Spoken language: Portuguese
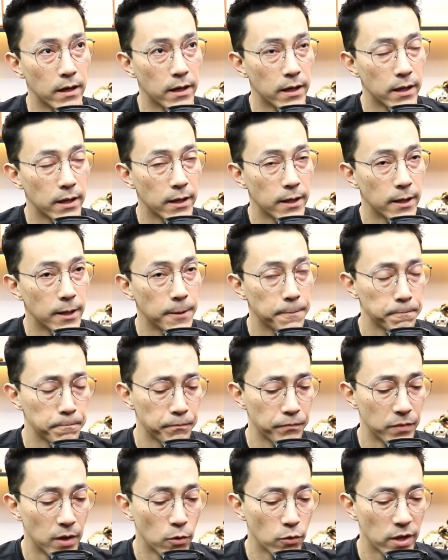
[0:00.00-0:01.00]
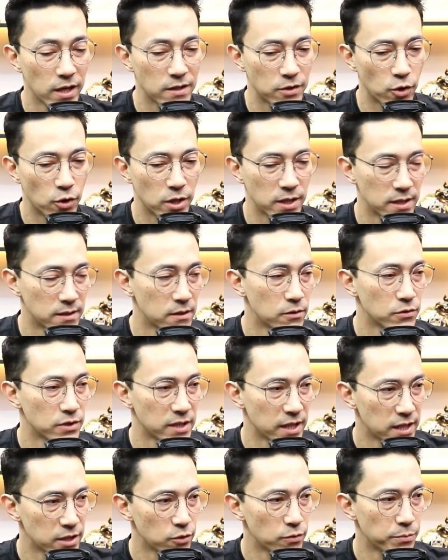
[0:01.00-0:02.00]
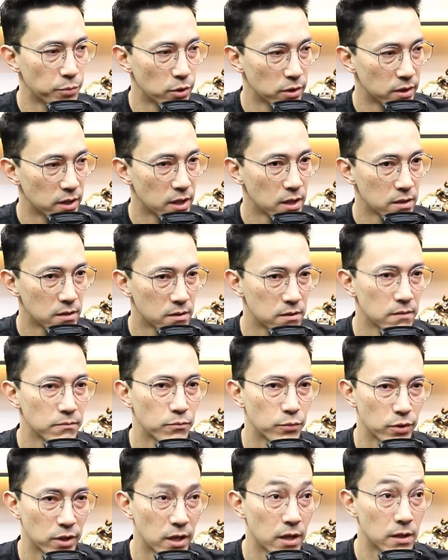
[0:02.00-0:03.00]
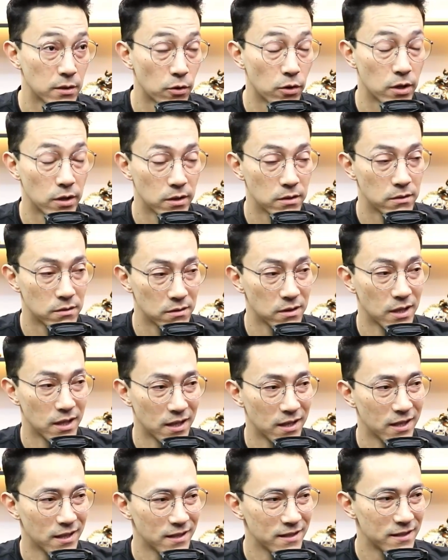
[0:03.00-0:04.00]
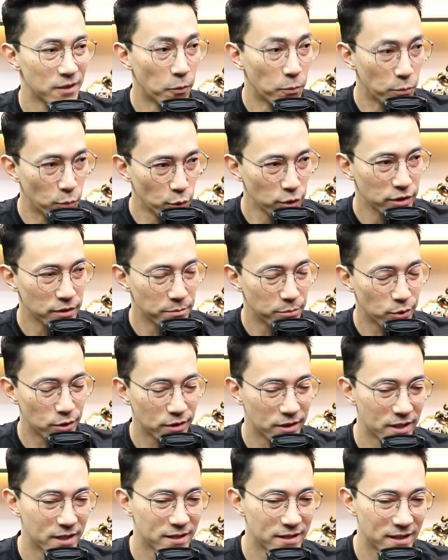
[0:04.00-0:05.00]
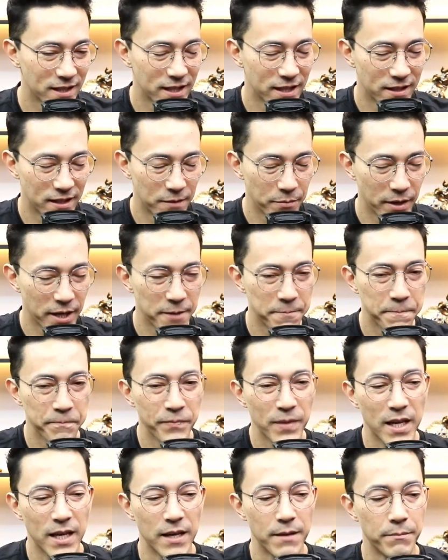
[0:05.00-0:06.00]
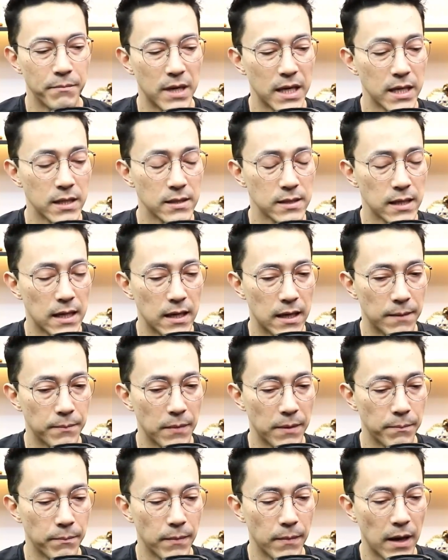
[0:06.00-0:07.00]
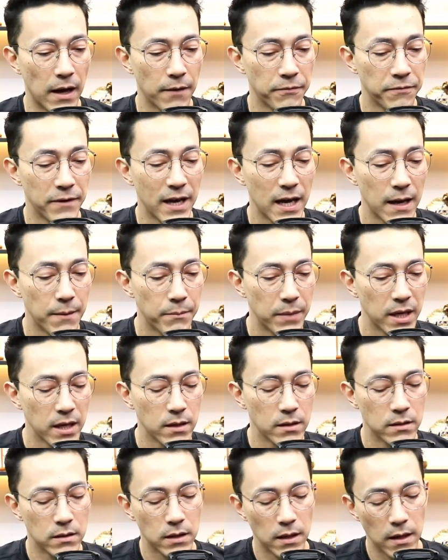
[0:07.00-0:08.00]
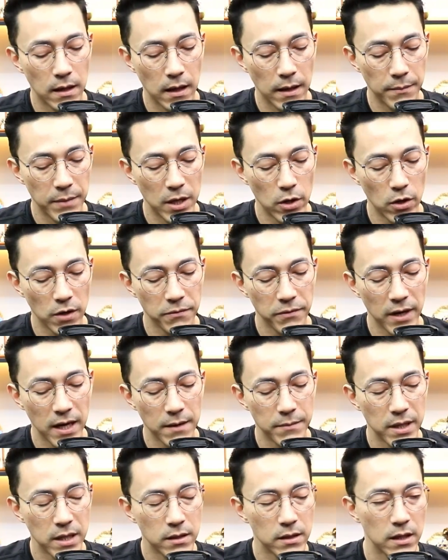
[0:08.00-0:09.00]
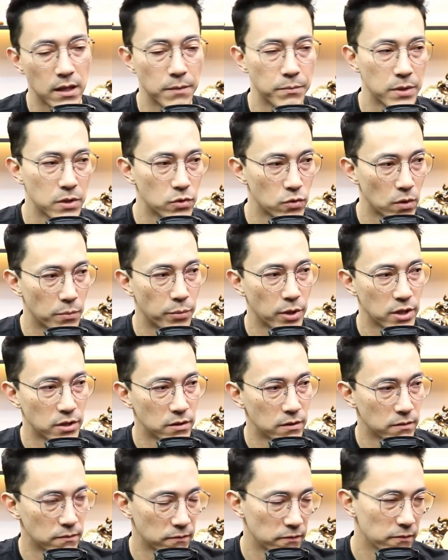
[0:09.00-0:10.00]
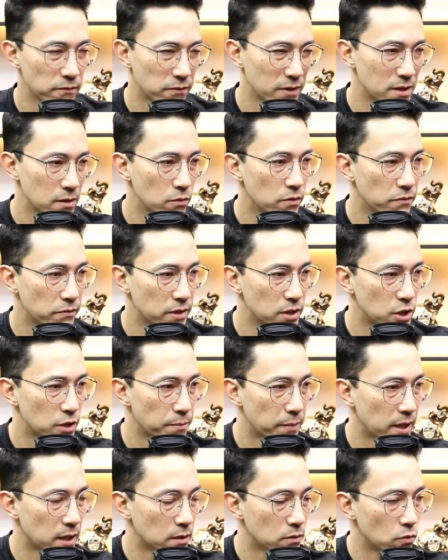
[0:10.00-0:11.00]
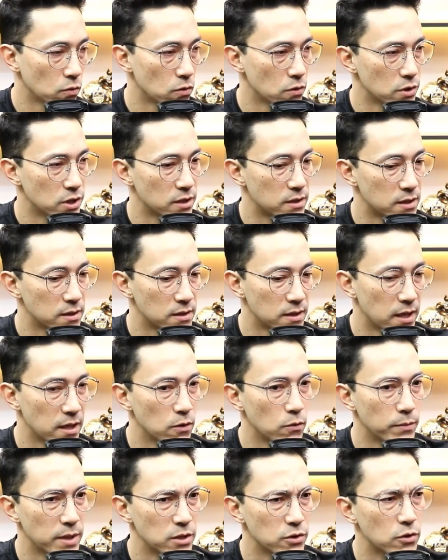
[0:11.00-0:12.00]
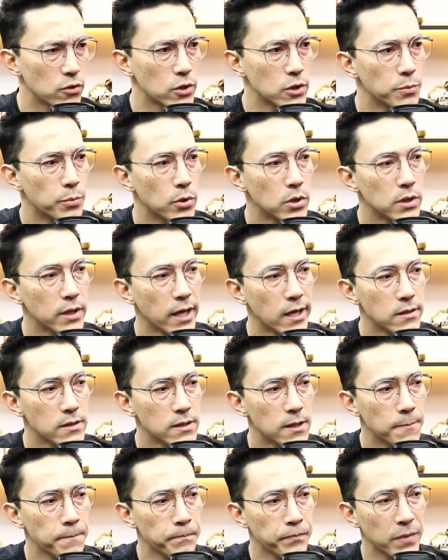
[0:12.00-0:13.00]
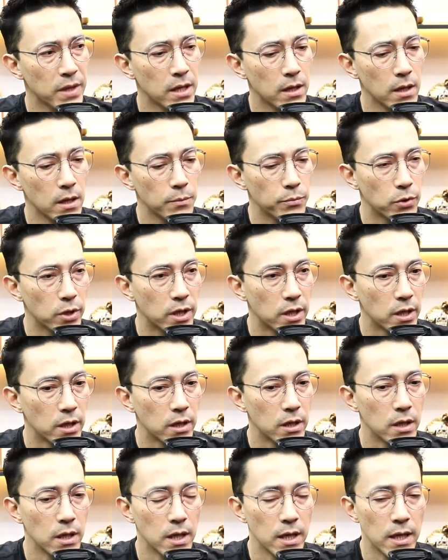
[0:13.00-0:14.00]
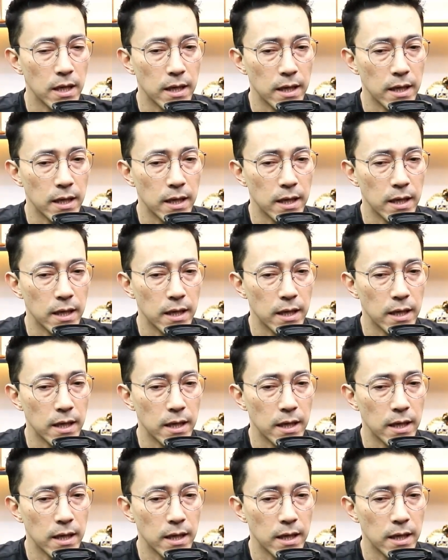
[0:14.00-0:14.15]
é, não que as rodas não sejam importantes, porque as rodas são muito importantes ali também, mas a ferramenta, a melhor ferramenta que a pessoa pode fazer um investimento hoje, assim, seria um medidor de potência. Porque